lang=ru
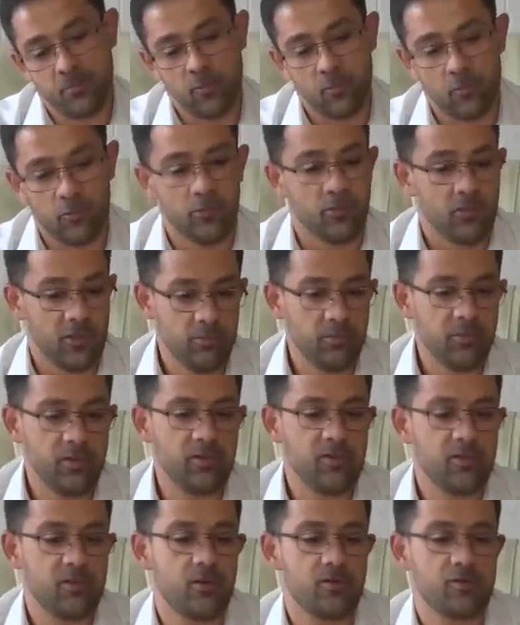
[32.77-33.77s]
Ну, либо
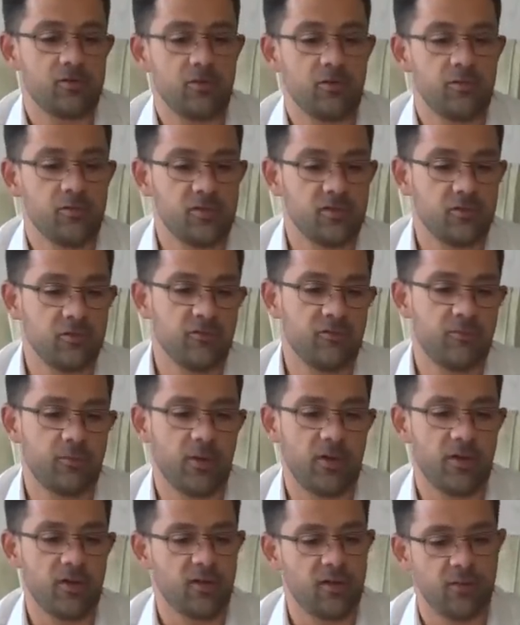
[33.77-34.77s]
интересуемся, ну, в
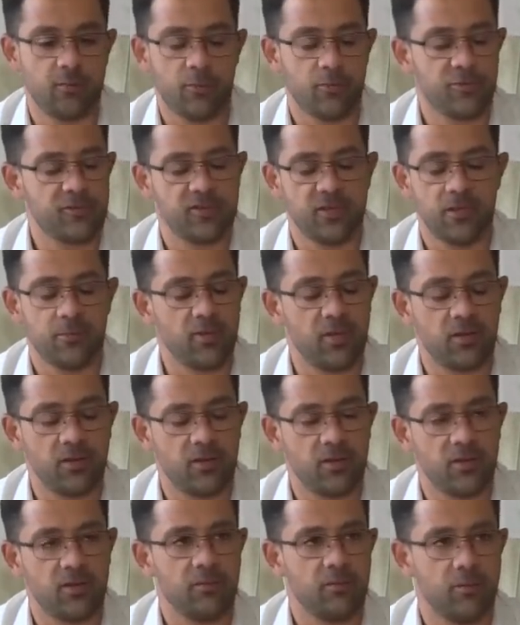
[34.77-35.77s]
порядке просто,
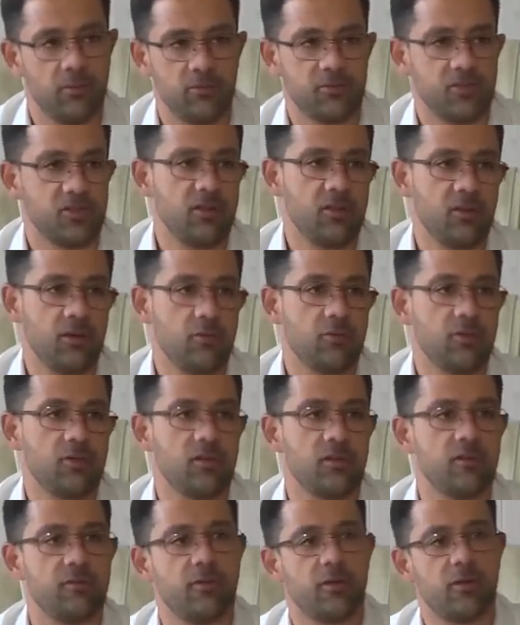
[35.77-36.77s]
опять-таки, получения
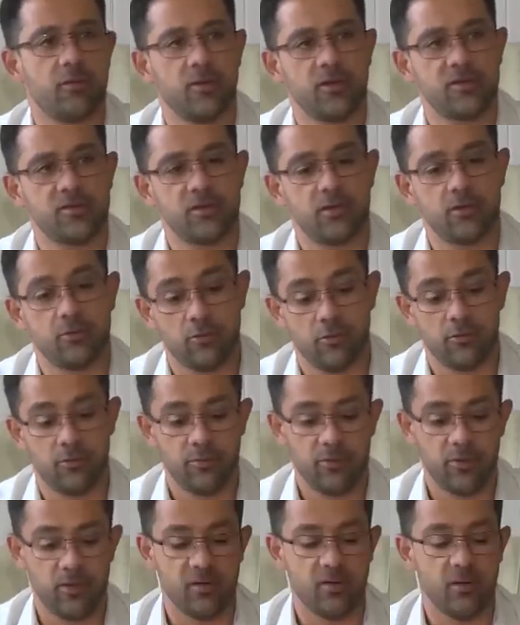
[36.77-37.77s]
какой-то информации, которую
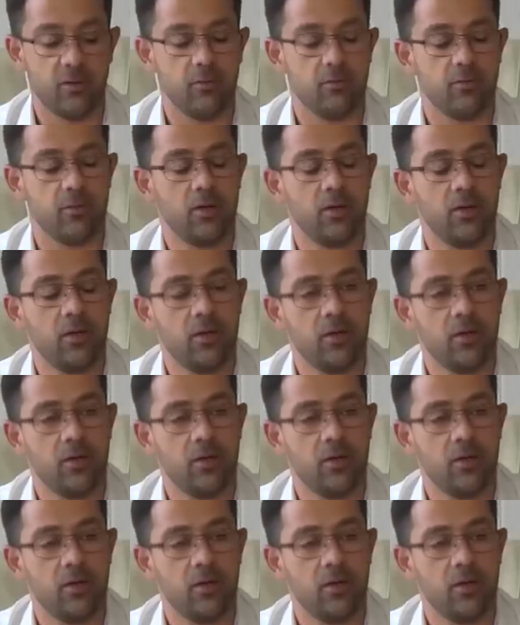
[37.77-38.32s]
мы передаем